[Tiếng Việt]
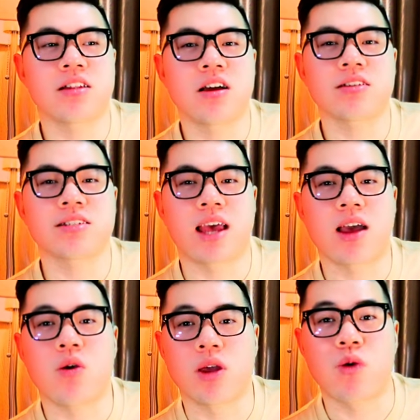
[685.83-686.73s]
nó
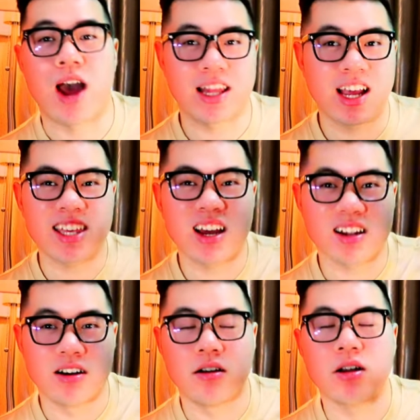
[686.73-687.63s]
sẽ hủy hoại tới cái chất
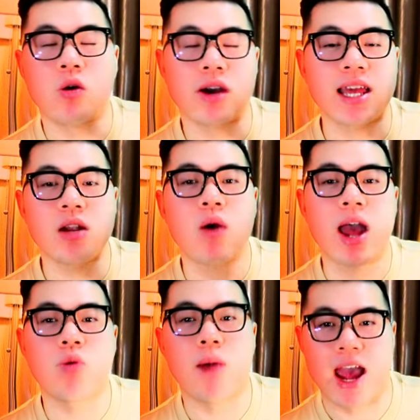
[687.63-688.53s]
lượng của cái chai nước hoa của